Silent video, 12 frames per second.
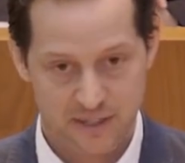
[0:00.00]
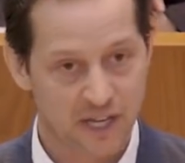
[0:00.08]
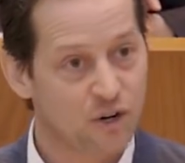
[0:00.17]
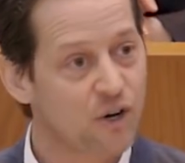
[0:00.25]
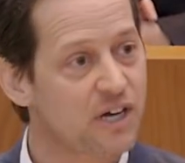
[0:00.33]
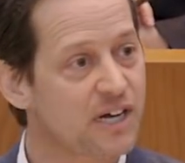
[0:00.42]

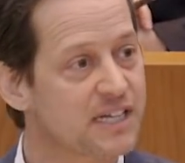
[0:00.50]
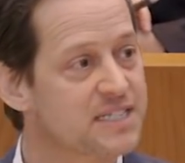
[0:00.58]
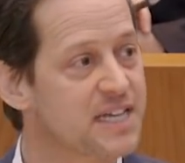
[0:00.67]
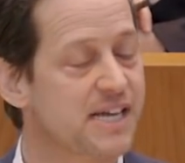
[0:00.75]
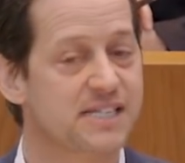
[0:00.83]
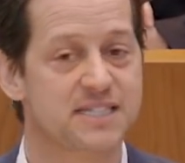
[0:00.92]
Dennoch
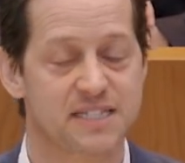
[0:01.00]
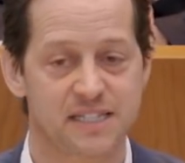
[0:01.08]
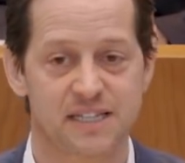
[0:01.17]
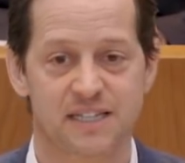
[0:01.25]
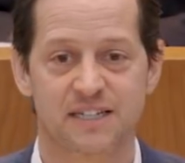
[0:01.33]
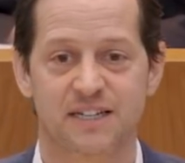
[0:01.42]
erzählen Sie
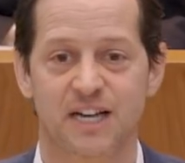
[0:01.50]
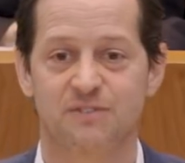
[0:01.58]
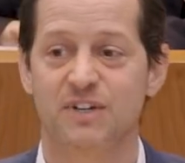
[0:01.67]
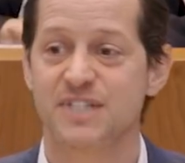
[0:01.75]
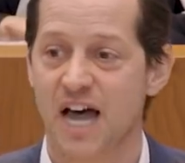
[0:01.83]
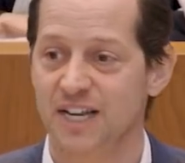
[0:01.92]
hier
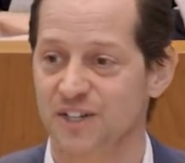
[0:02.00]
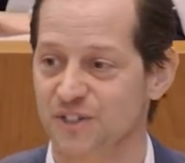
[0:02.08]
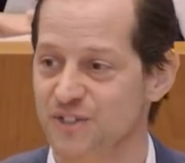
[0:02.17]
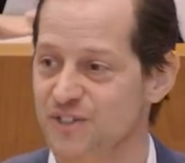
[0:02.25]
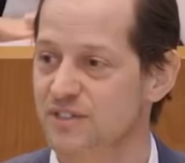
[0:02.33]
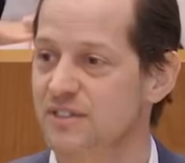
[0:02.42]
etwas
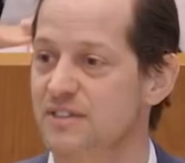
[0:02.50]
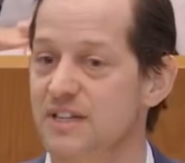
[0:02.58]
anderes.